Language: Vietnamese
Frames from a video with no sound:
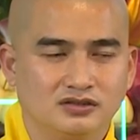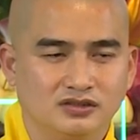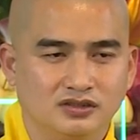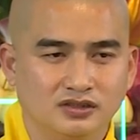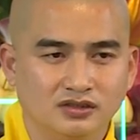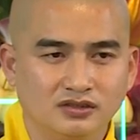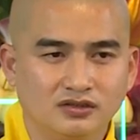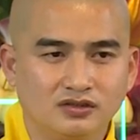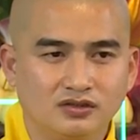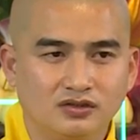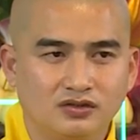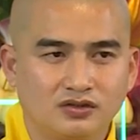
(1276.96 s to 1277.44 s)

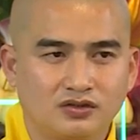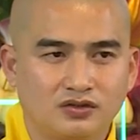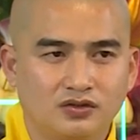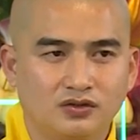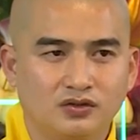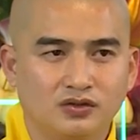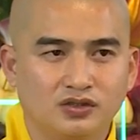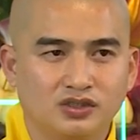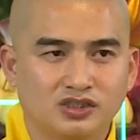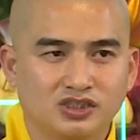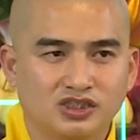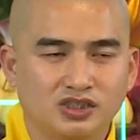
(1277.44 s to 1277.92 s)
những con
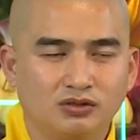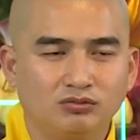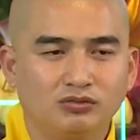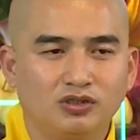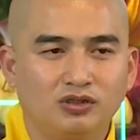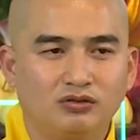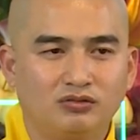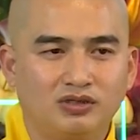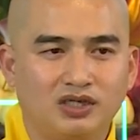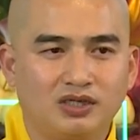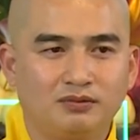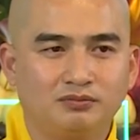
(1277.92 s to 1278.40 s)
rùa sống
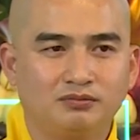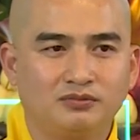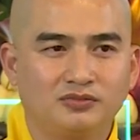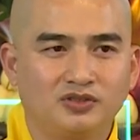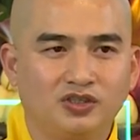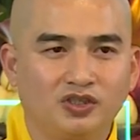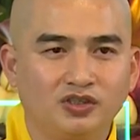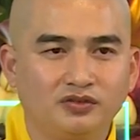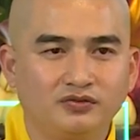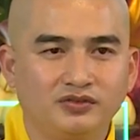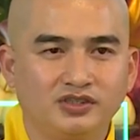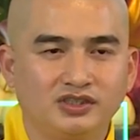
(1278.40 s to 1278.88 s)
lâu
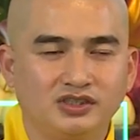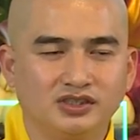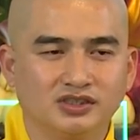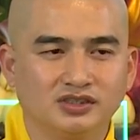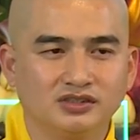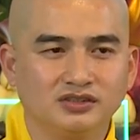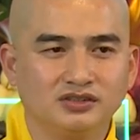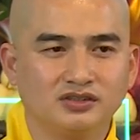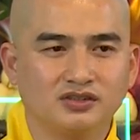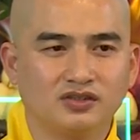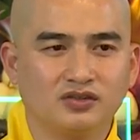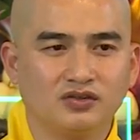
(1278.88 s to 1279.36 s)
năm nói với
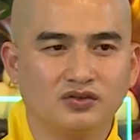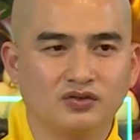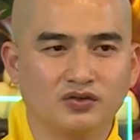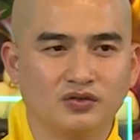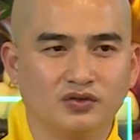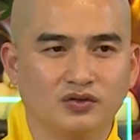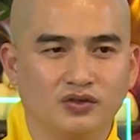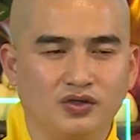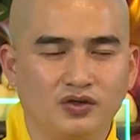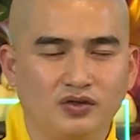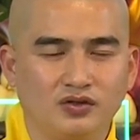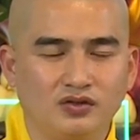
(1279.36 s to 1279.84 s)
những con
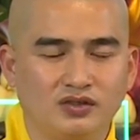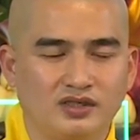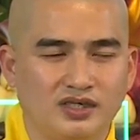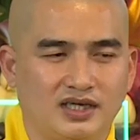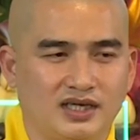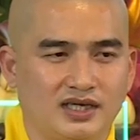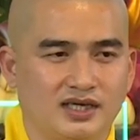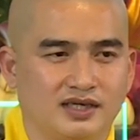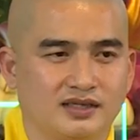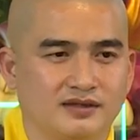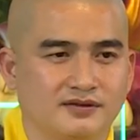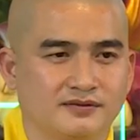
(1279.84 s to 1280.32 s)
rùa non
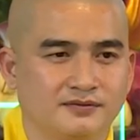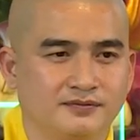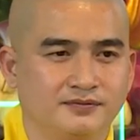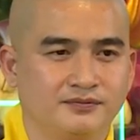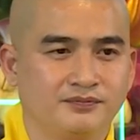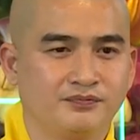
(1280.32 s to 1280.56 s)
rằng